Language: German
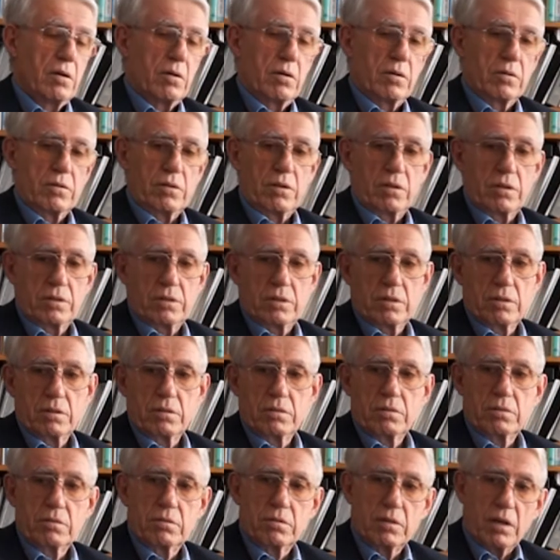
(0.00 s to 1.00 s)
Und
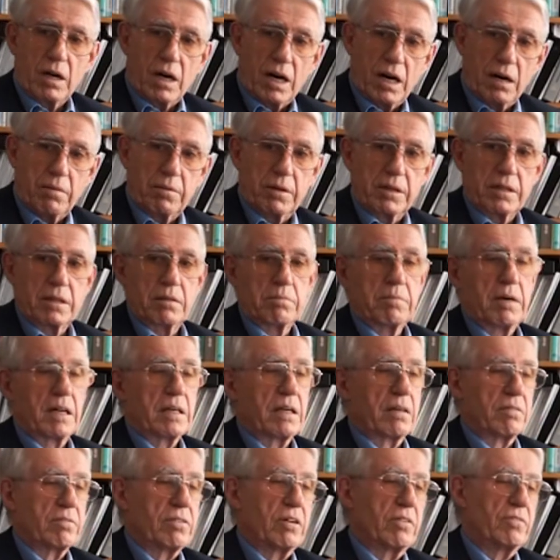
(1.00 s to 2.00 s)
heute arbeitet
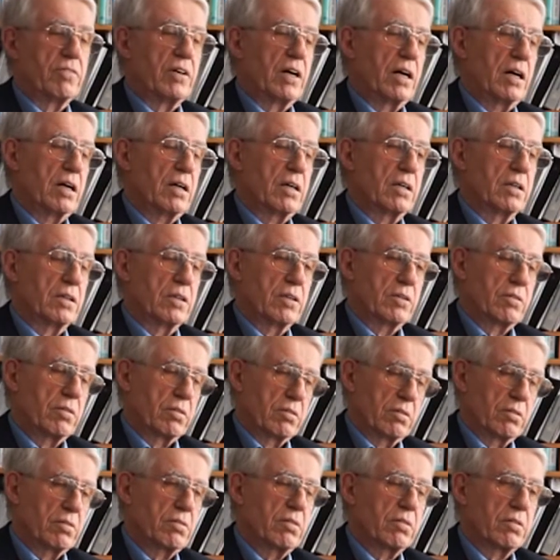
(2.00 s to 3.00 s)
man an Verfahren, die
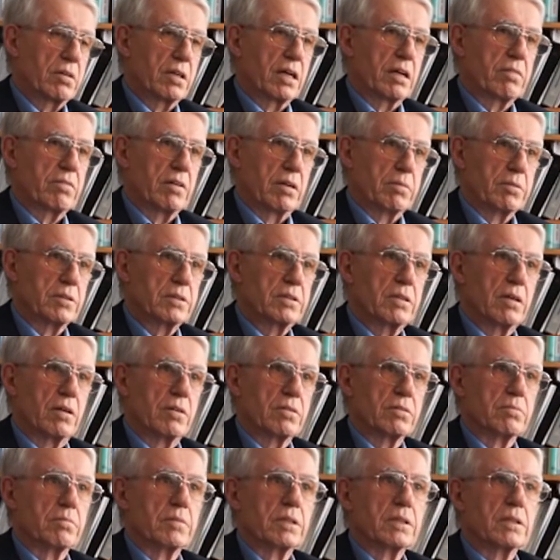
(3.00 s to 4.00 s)
gucken, gucken etwa bis
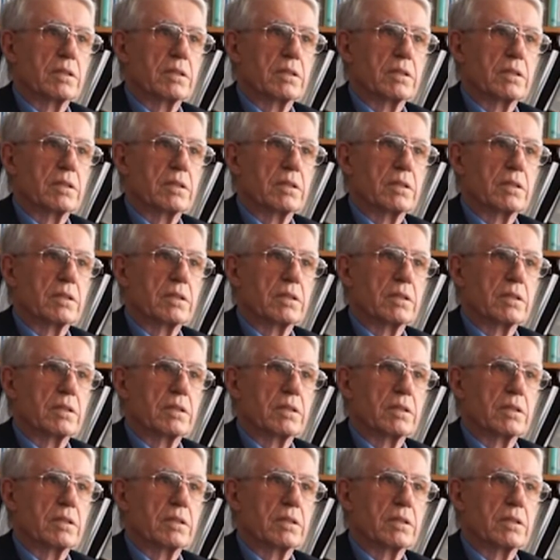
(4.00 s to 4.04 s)
1000